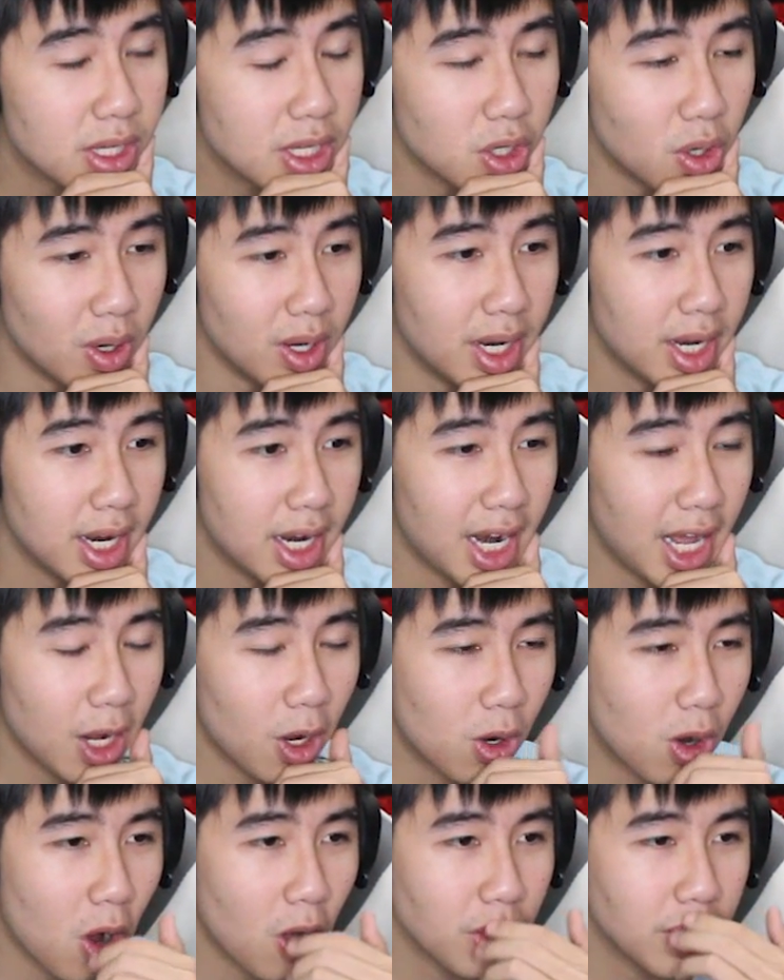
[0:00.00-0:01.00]
Rồi, lại
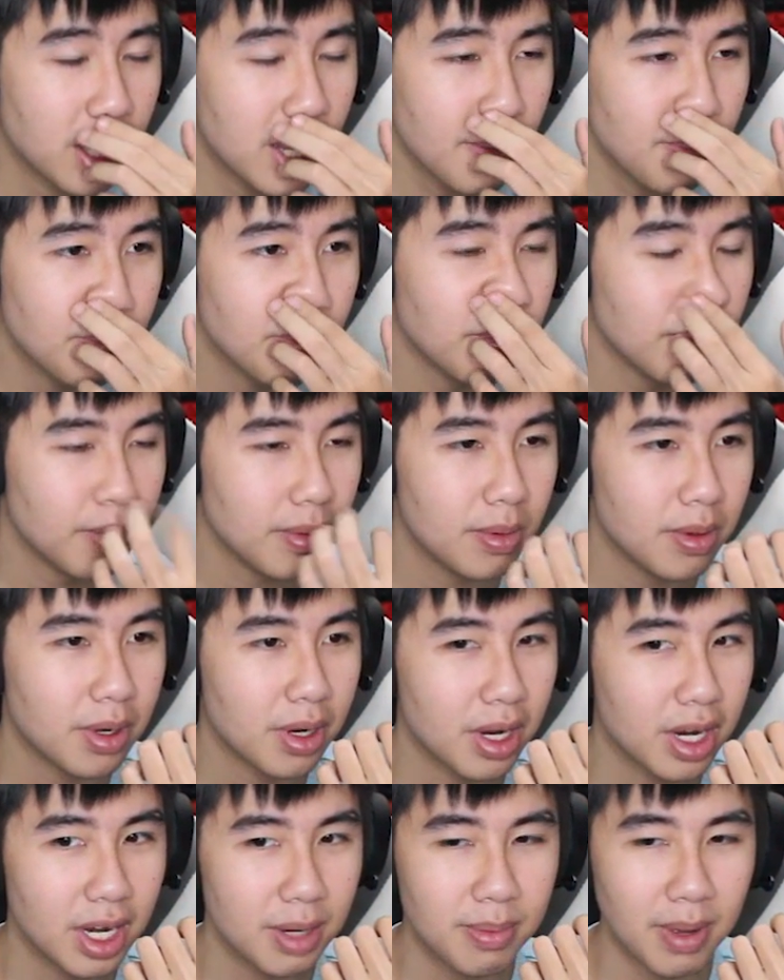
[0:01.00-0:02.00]
có con tiếp.
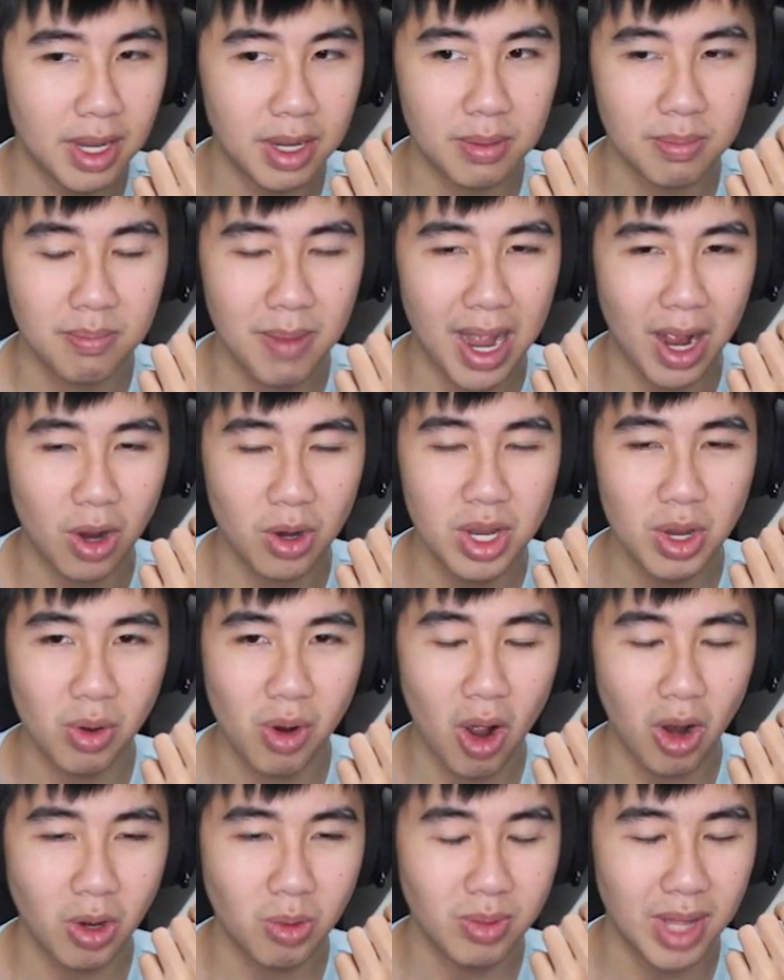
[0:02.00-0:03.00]
Định vậy, bà có nhiều
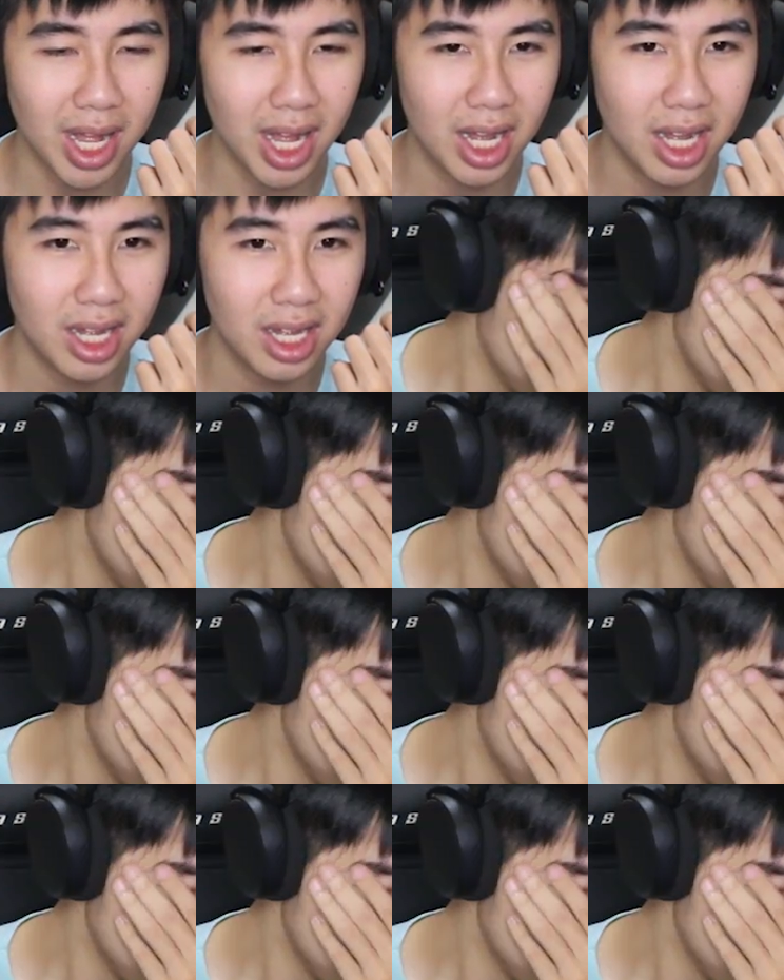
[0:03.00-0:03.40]
con không ta?